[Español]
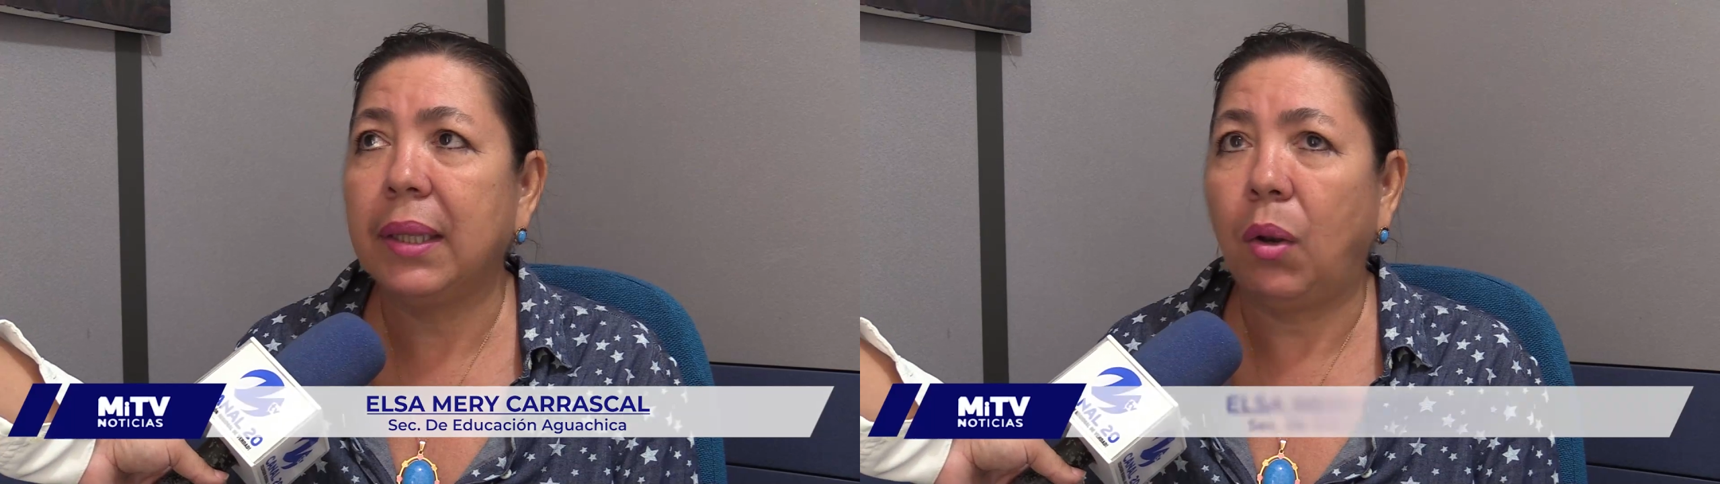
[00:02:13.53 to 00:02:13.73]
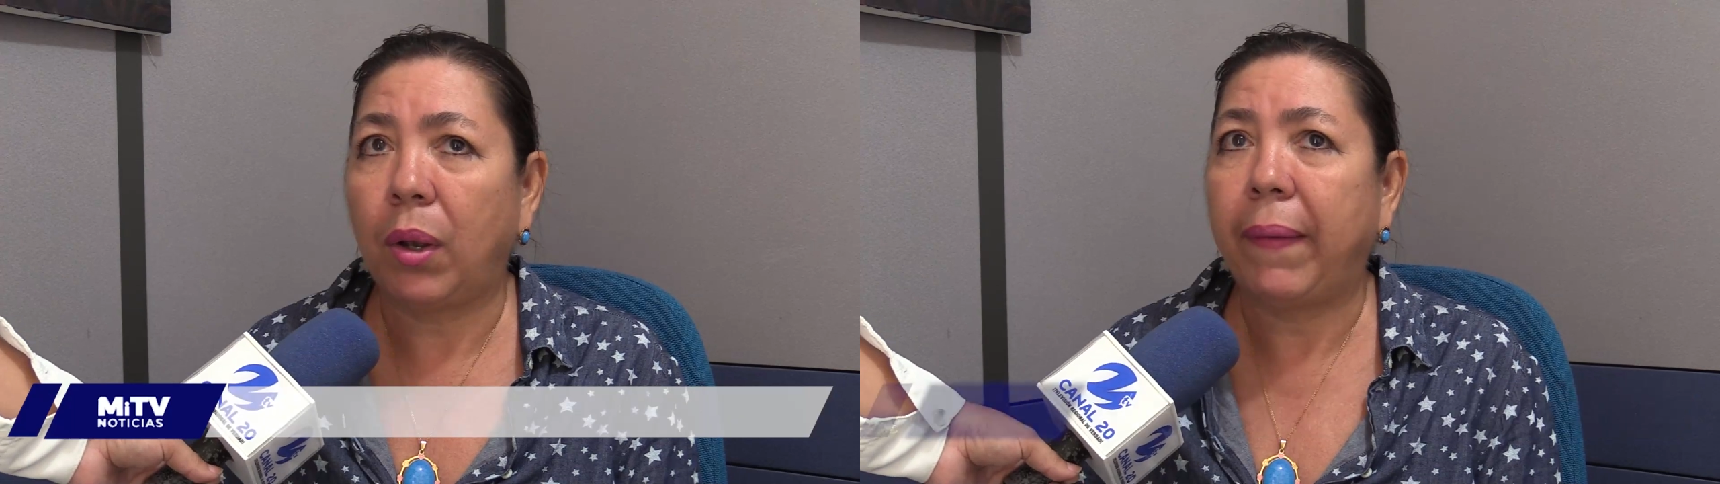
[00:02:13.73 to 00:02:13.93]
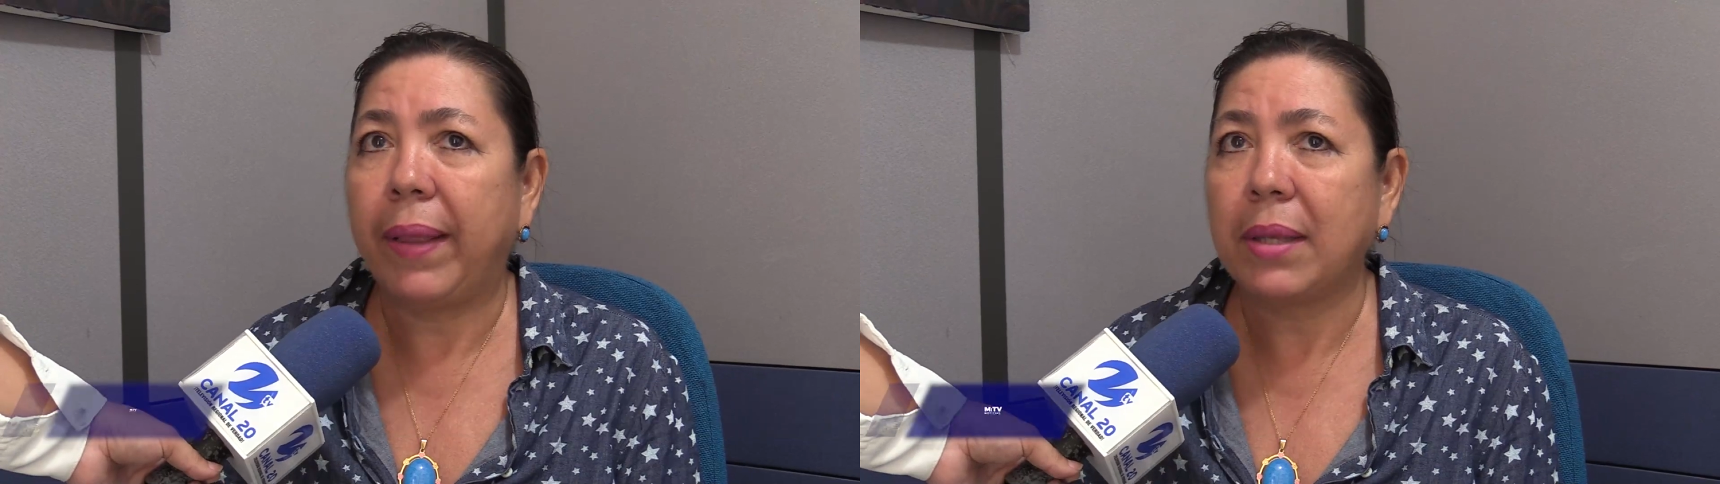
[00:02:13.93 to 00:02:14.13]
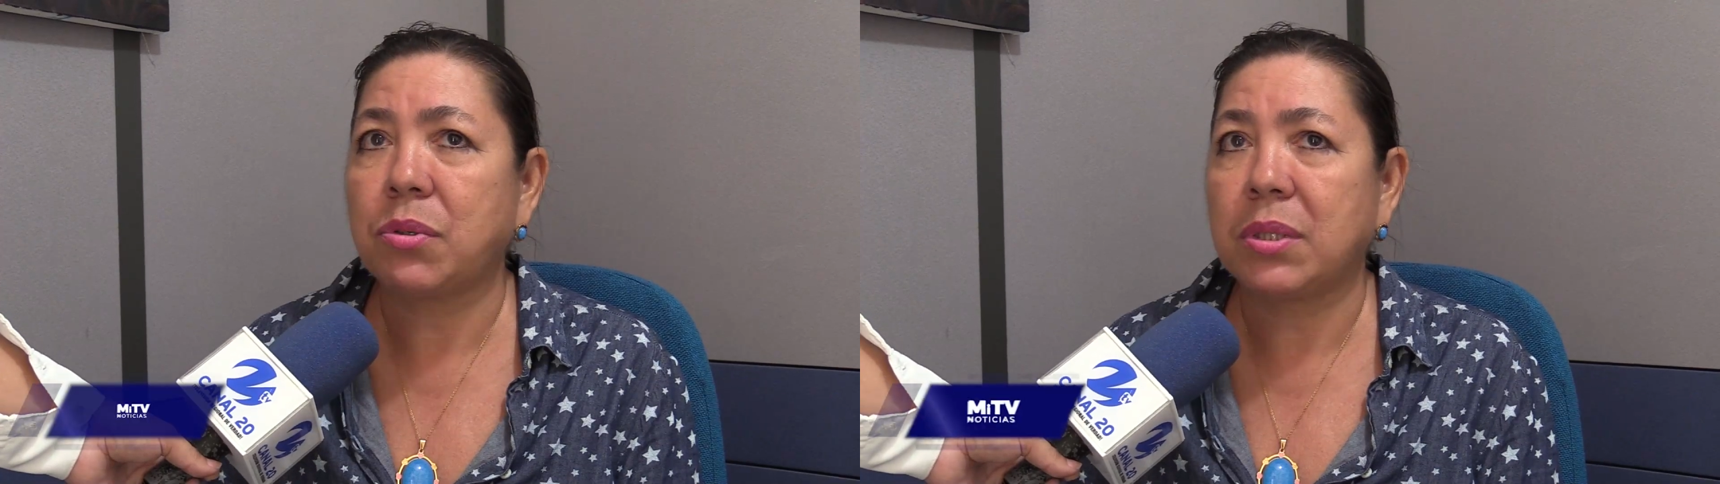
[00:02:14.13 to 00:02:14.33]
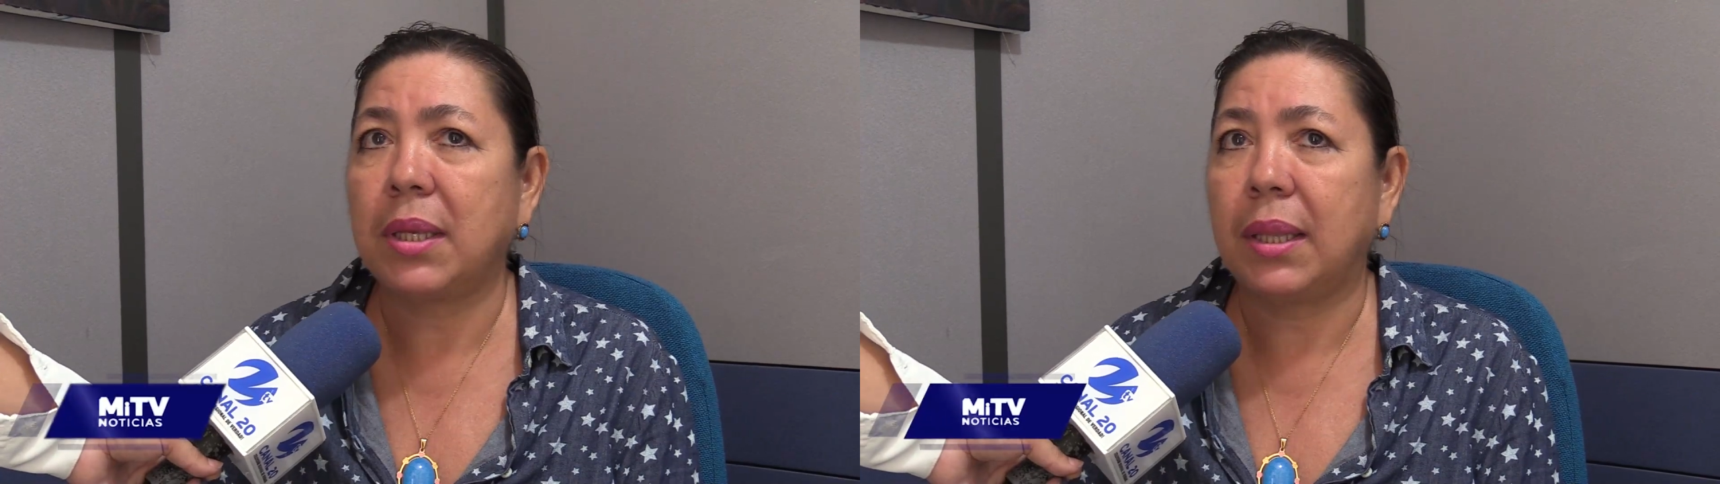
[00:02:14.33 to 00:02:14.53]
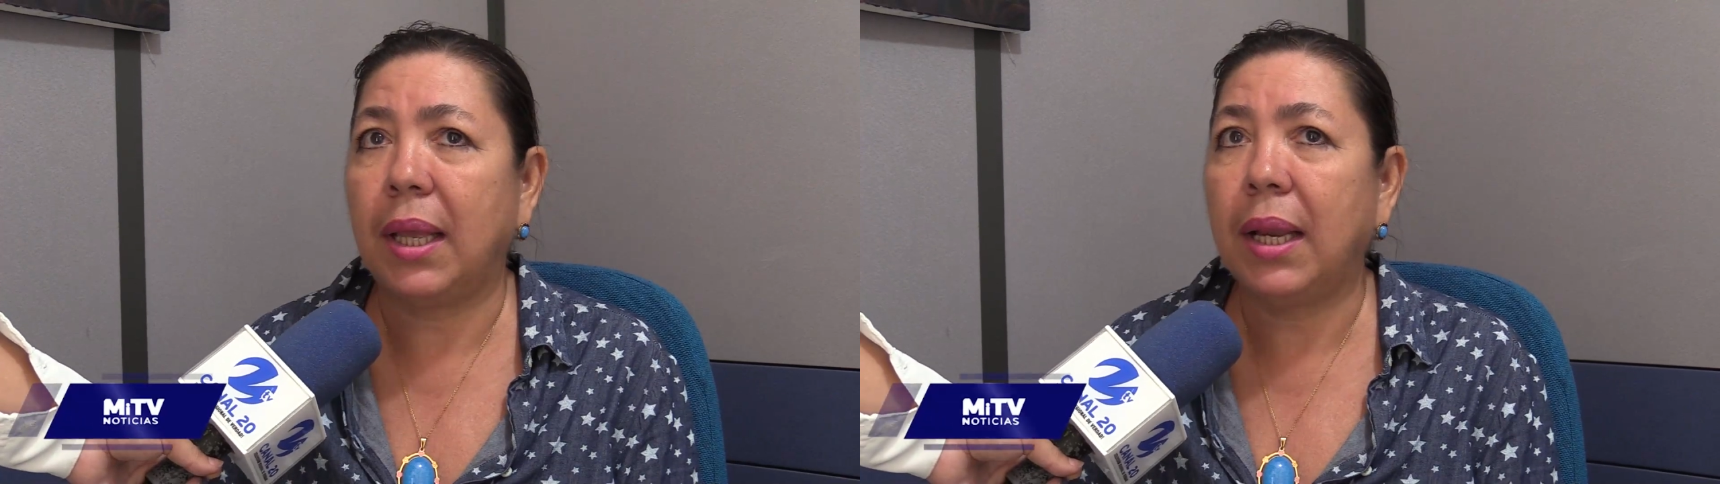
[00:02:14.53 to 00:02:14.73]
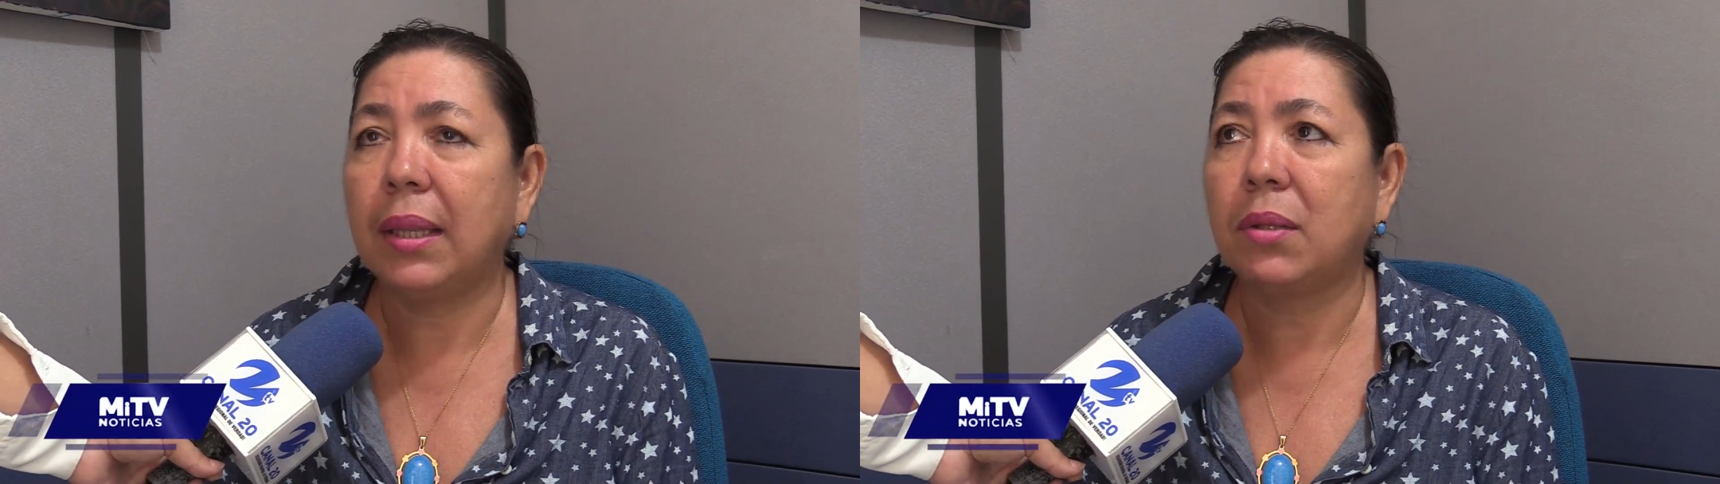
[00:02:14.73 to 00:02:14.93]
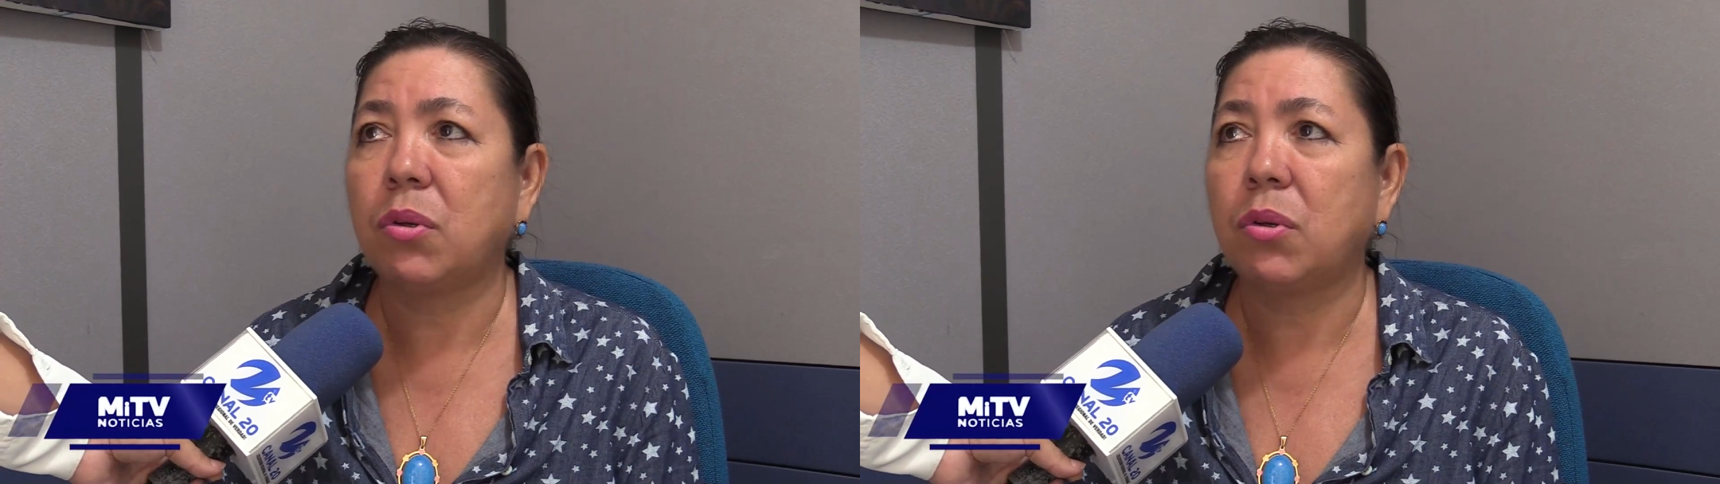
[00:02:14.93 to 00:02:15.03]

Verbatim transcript: de lo que vaya a suceder